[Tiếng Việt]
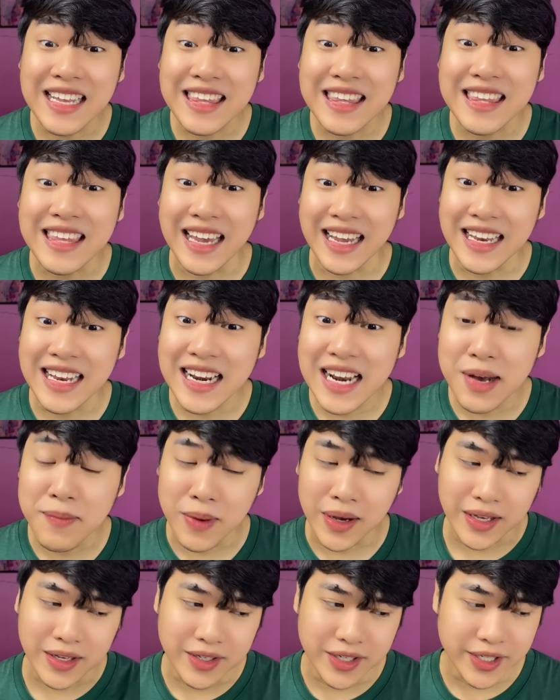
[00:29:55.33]
chị đó
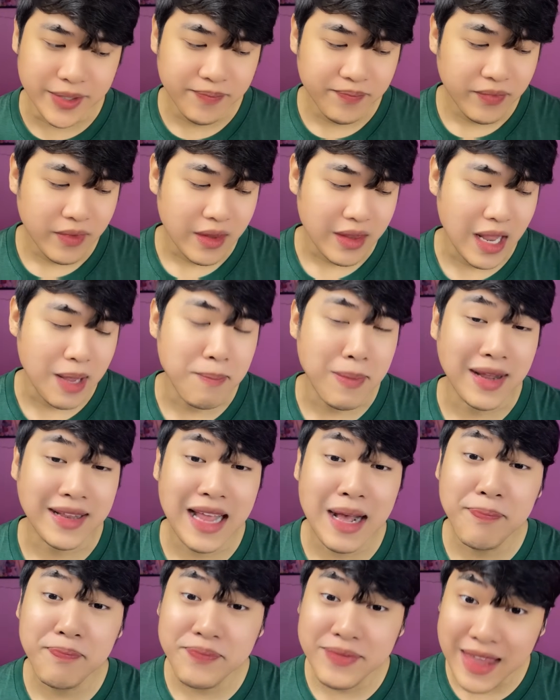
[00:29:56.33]
mọi người, để mà
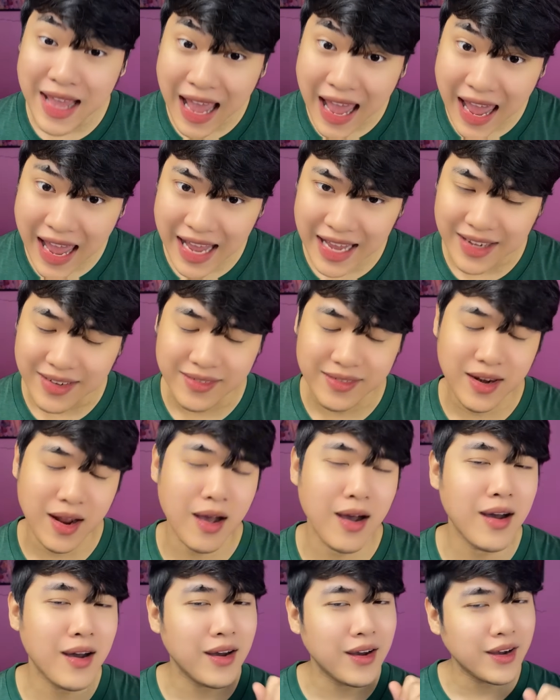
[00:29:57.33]
thắp nhang
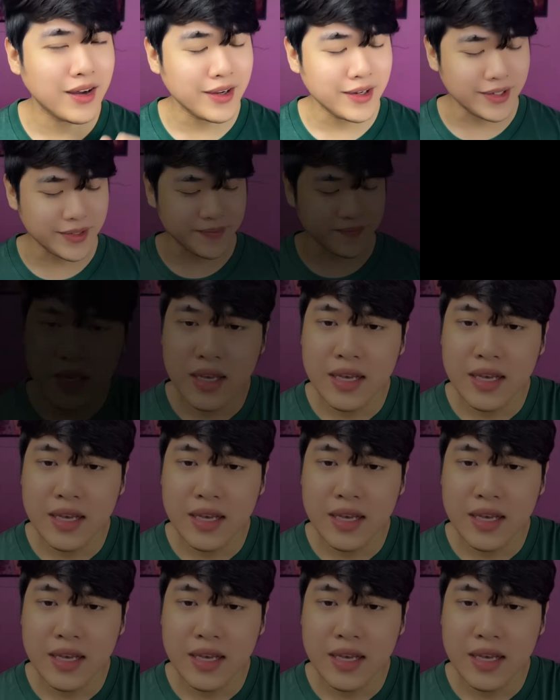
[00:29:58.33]
đó.